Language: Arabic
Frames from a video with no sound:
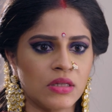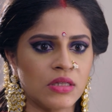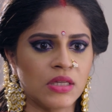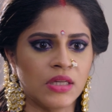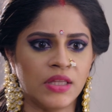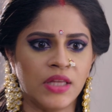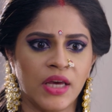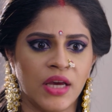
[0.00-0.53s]

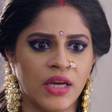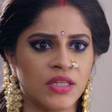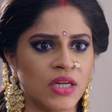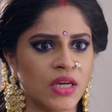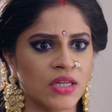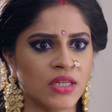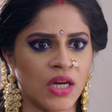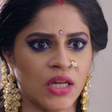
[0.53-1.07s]
رح تجي
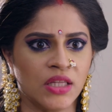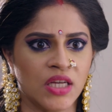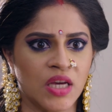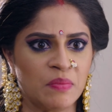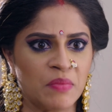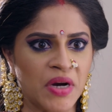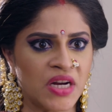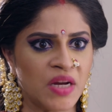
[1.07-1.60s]
دغري على
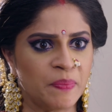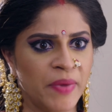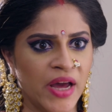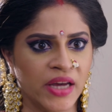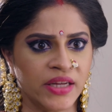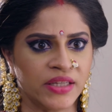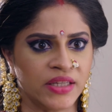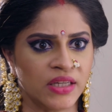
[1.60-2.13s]
العرس لحتى
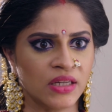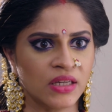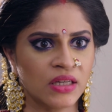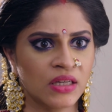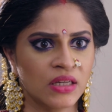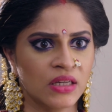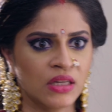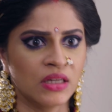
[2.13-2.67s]
تخرب كل شيء